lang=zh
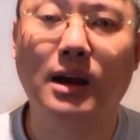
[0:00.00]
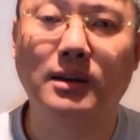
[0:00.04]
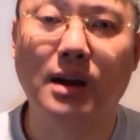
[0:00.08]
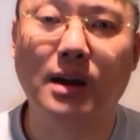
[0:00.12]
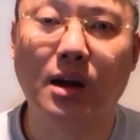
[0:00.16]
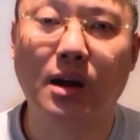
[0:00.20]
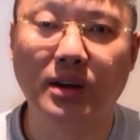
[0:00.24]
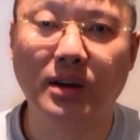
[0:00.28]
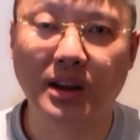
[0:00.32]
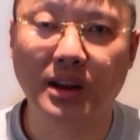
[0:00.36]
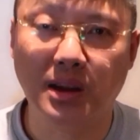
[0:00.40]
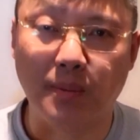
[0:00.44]
然
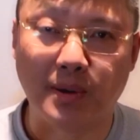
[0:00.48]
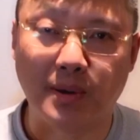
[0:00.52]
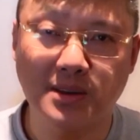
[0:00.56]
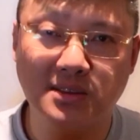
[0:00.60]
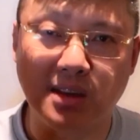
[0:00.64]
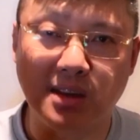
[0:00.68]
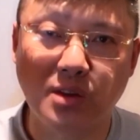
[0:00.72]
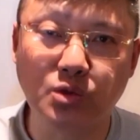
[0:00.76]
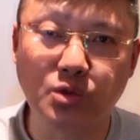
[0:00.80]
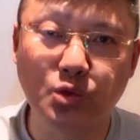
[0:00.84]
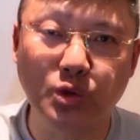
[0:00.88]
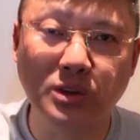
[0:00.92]
后里边
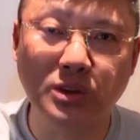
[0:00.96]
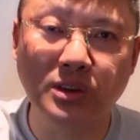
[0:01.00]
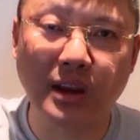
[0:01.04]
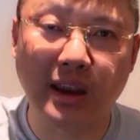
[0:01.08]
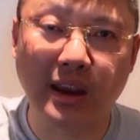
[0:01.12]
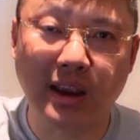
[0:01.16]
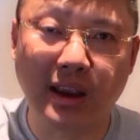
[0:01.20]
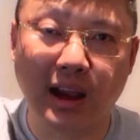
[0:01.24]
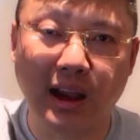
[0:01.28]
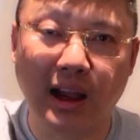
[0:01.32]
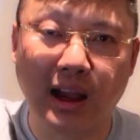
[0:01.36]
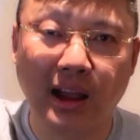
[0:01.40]
三尊这
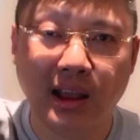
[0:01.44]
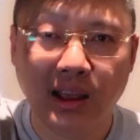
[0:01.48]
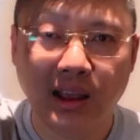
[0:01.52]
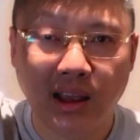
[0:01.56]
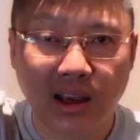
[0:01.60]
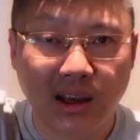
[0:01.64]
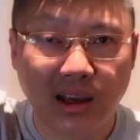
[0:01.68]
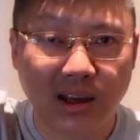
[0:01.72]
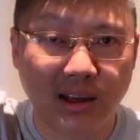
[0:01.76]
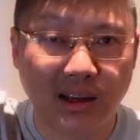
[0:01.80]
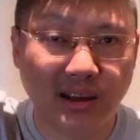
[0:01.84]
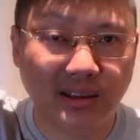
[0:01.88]
个
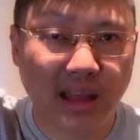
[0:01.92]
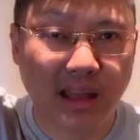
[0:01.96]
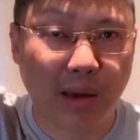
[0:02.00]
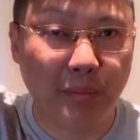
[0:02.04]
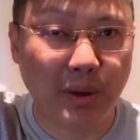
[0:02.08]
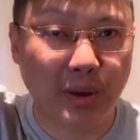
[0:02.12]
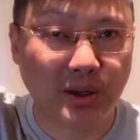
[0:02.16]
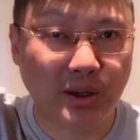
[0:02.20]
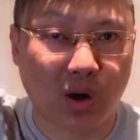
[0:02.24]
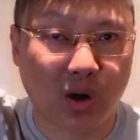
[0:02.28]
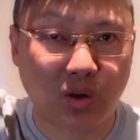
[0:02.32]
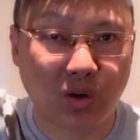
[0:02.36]
呃南
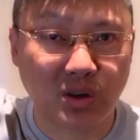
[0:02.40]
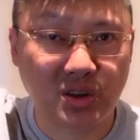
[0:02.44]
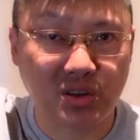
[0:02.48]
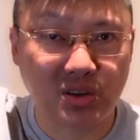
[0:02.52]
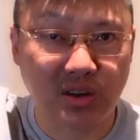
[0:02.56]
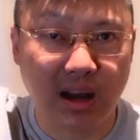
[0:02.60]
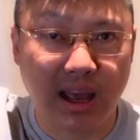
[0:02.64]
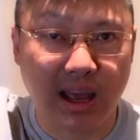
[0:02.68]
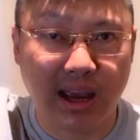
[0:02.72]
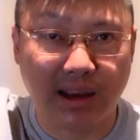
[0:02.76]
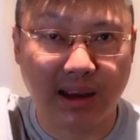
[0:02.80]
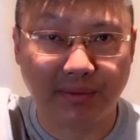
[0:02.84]
北朝时
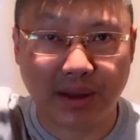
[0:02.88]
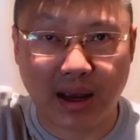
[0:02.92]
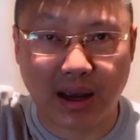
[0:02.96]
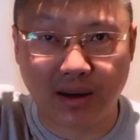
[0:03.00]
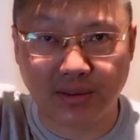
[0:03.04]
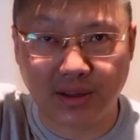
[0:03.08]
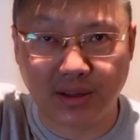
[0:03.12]
代啊，